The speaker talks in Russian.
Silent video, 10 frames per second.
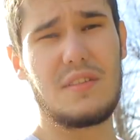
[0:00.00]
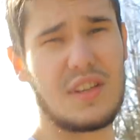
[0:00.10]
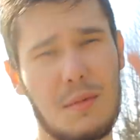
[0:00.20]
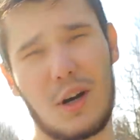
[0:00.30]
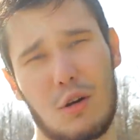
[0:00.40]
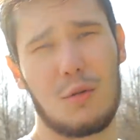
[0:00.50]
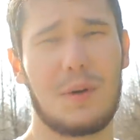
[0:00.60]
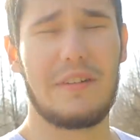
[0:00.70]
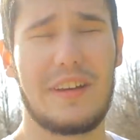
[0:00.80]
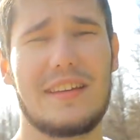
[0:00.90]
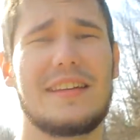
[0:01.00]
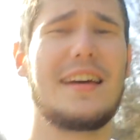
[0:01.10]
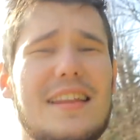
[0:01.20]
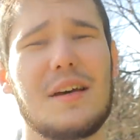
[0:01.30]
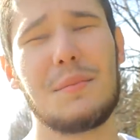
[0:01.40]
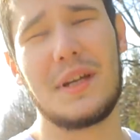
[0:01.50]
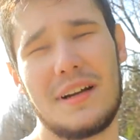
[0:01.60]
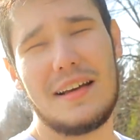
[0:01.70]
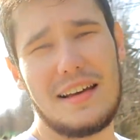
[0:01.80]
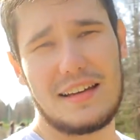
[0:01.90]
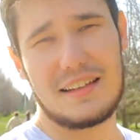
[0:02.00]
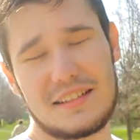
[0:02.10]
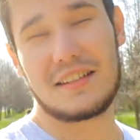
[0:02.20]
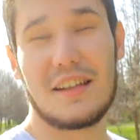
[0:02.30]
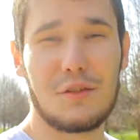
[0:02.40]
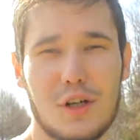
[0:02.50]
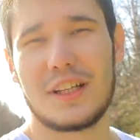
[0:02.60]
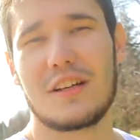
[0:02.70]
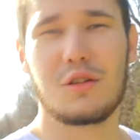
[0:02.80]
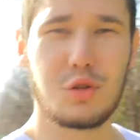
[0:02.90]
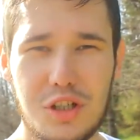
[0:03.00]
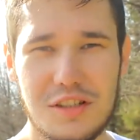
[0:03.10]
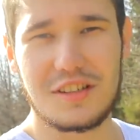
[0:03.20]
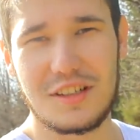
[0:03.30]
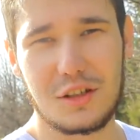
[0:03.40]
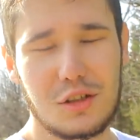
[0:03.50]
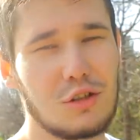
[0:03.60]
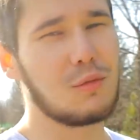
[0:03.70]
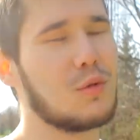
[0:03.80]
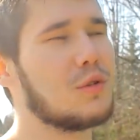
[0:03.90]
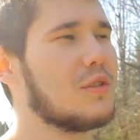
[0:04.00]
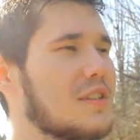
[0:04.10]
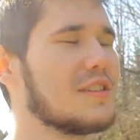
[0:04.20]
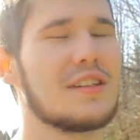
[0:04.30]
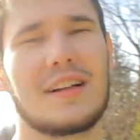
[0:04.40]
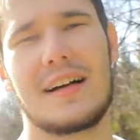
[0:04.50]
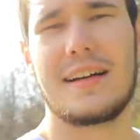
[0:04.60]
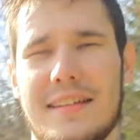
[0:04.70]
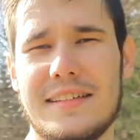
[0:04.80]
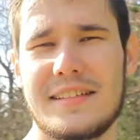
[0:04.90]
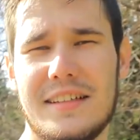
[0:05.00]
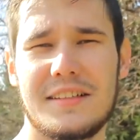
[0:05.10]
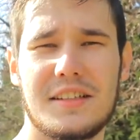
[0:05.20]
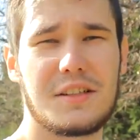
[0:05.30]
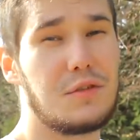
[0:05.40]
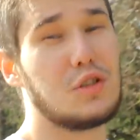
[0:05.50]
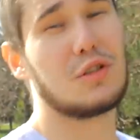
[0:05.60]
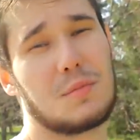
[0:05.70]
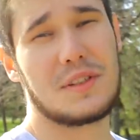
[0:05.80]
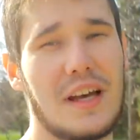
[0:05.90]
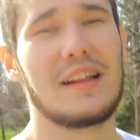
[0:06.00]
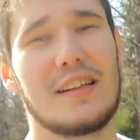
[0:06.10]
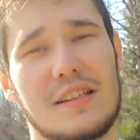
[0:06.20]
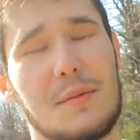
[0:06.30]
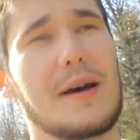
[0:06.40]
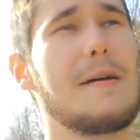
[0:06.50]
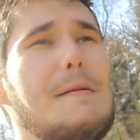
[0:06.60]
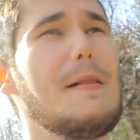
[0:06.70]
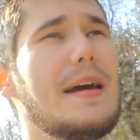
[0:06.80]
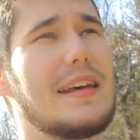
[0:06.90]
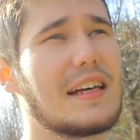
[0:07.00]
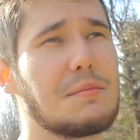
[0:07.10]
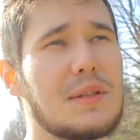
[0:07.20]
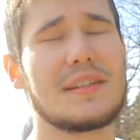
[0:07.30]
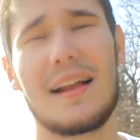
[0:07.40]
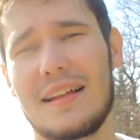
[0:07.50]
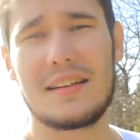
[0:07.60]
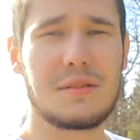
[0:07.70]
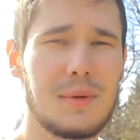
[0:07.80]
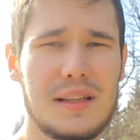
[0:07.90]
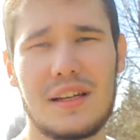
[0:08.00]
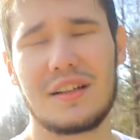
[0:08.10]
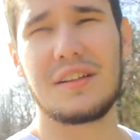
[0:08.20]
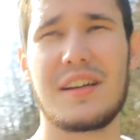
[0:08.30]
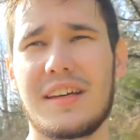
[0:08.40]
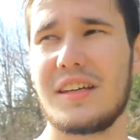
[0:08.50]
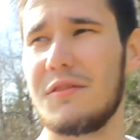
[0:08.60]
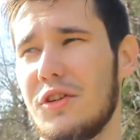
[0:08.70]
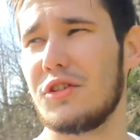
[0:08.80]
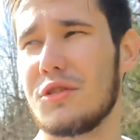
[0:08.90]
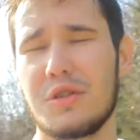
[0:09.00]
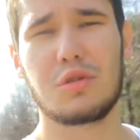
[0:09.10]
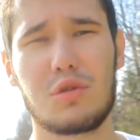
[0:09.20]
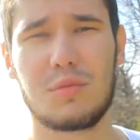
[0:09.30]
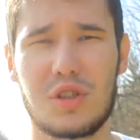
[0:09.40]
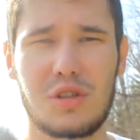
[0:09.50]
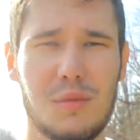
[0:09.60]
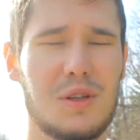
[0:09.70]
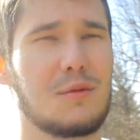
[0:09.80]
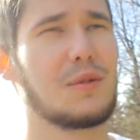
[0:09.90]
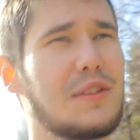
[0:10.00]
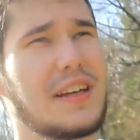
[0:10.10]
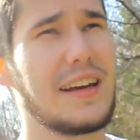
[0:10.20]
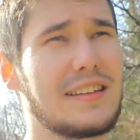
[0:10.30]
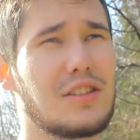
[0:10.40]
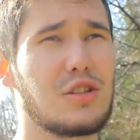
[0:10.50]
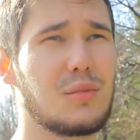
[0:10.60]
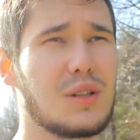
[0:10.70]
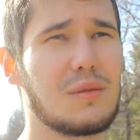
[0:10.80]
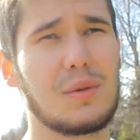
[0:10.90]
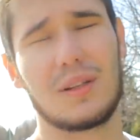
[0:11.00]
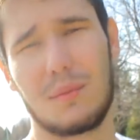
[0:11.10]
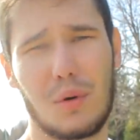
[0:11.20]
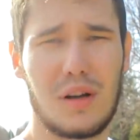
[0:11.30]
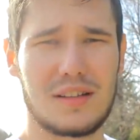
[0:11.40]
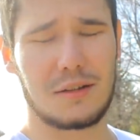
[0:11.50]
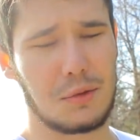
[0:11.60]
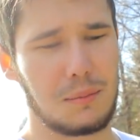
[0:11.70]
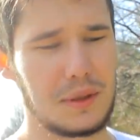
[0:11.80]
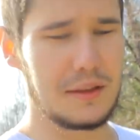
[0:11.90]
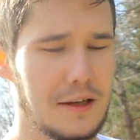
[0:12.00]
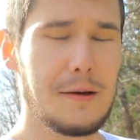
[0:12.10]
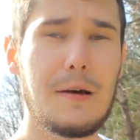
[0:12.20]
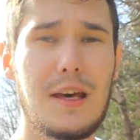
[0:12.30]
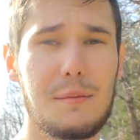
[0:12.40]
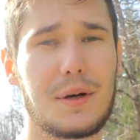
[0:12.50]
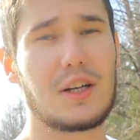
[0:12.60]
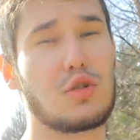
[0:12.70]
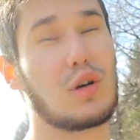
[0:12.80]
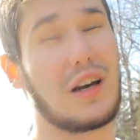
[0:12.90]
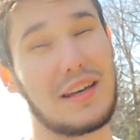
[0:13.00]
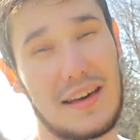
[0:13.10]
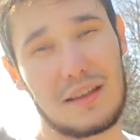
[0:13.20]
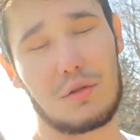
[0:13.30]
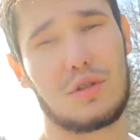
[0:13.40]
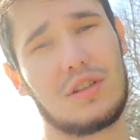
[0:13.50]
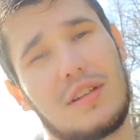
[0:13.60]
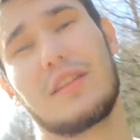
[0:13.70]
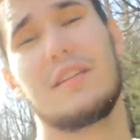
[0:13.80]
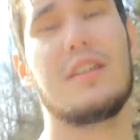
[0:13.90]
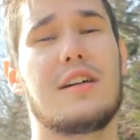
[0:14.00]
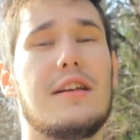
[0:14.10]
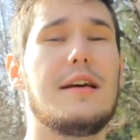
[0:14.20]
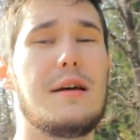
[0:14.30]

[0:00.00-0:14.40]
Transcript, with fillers: Всем огромный привет, это я, Дамир. Если ты давно хотел научиться делать склепку, но не знал, как это сделать, это видео специально для тебя. Я специально не смотрел никакие видео на ютубе, чтобы не повторяться, чтобы это было более самобытно. И покажу, как я научился это делать.